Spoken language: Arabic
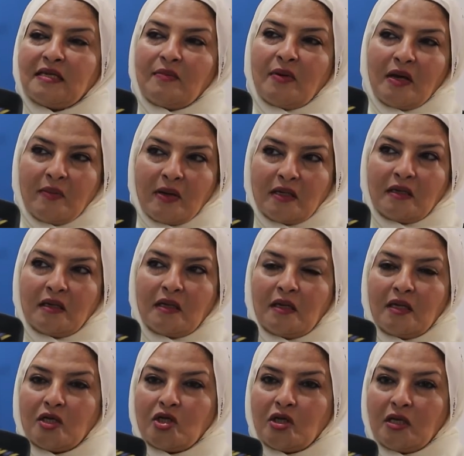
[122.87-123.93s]
تماما
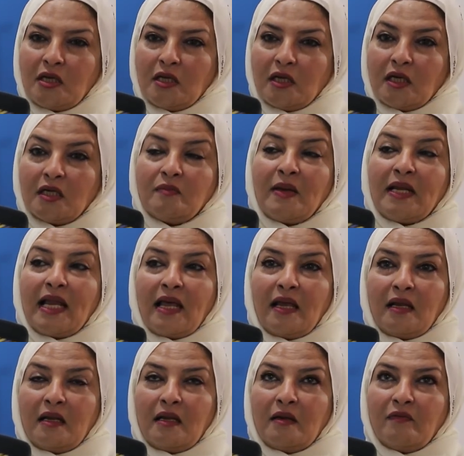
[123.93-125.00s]
الخدمة
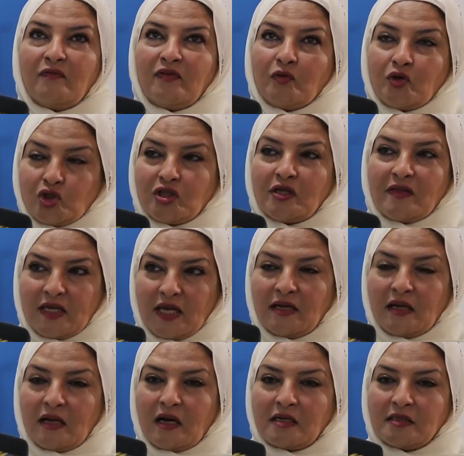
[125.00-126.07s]
في وجهة نظري
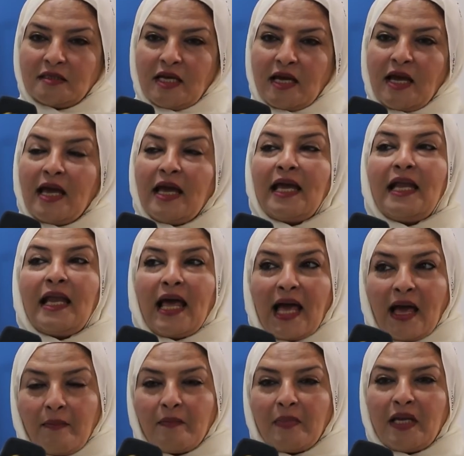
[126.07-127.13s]
أنا الخاصة
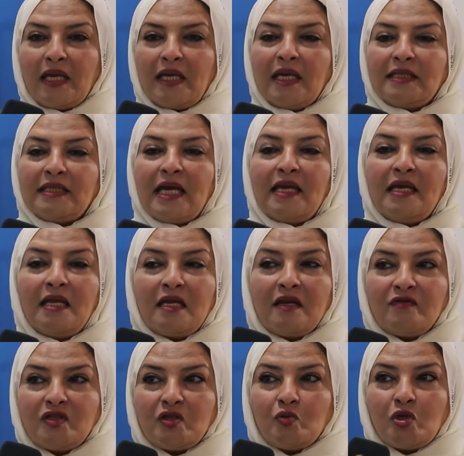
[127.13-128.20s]
الأهم اللي هي التأهيل
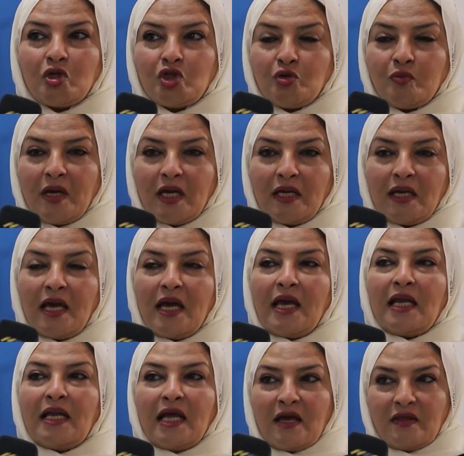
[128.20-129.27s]
النفسي والاجتماعي
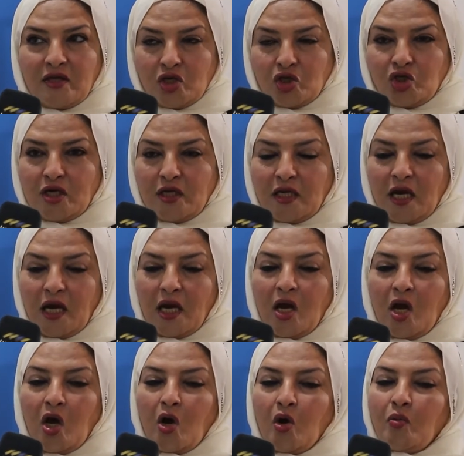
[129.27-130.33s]
لهذه الشريحة
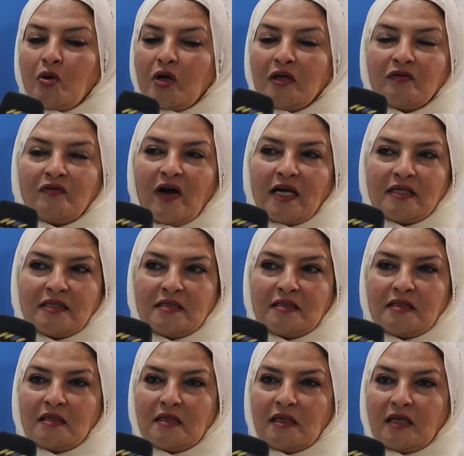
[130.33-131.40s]
وممكن تفحت
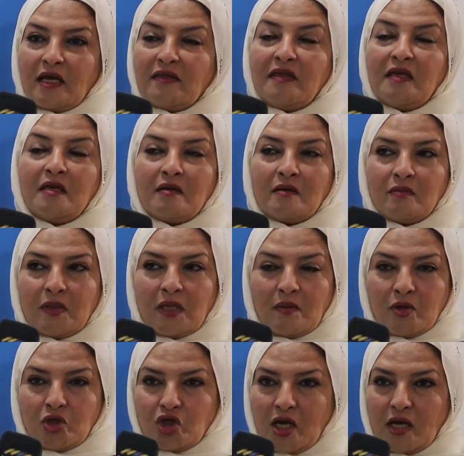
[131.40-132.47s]
الكثير من
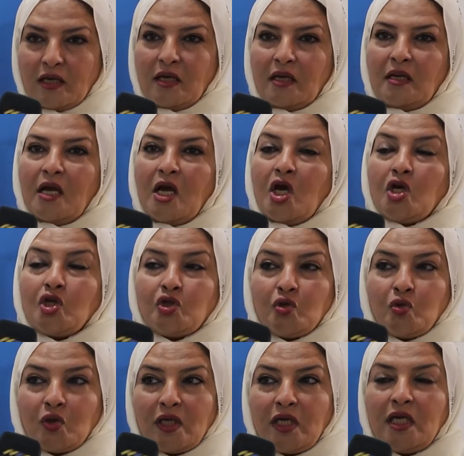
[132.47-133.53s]
المشاكل
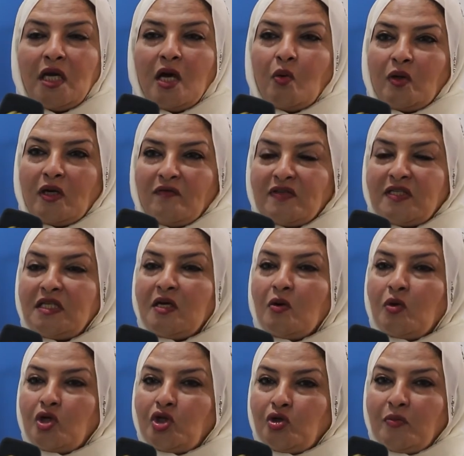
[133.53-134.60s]
السلوكية والنفسية
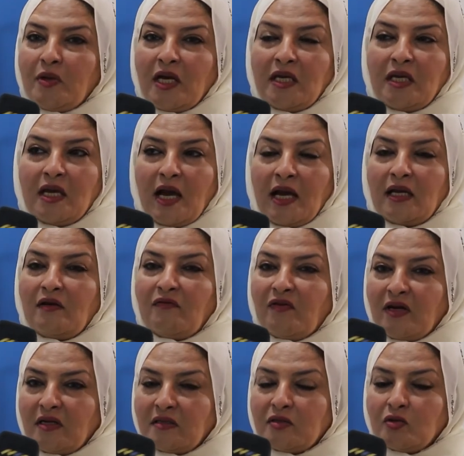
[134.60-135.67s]
والاجتماعية على
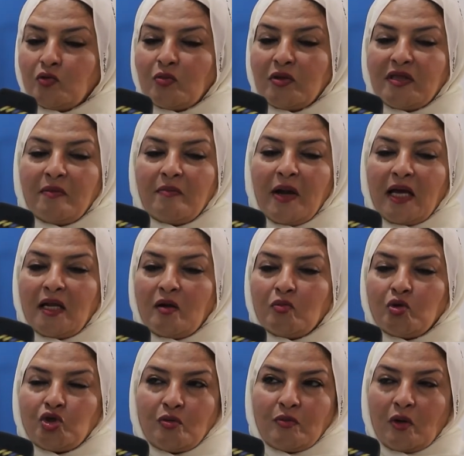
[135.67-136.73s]
الفرد ومن ثم على
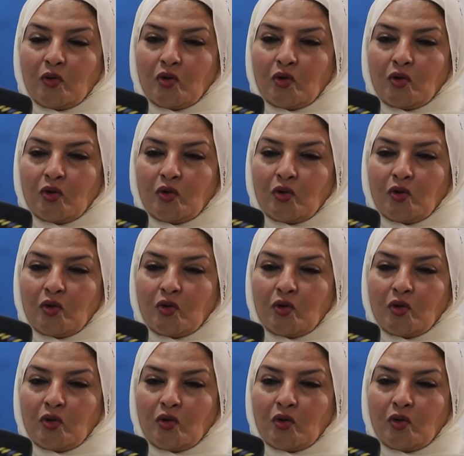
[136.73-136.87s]
المجتمع